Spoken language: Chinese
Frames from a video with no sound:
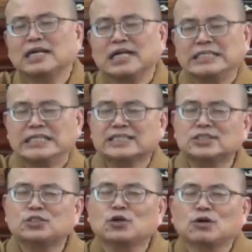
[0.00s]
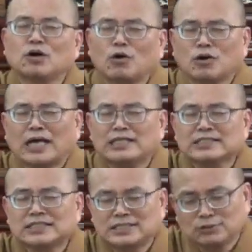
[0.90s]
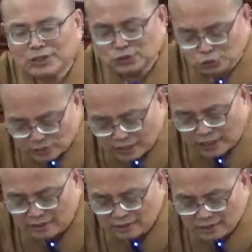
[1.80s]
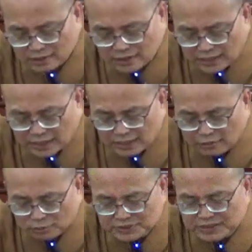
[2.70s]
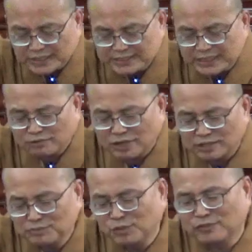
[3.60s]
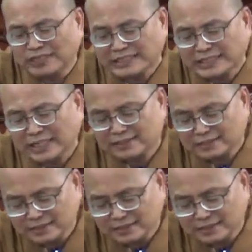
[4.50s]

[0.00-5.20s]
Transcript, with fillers: 啊，这个是就后来的习惯说的了，啊，我们身在相法跟末法时代。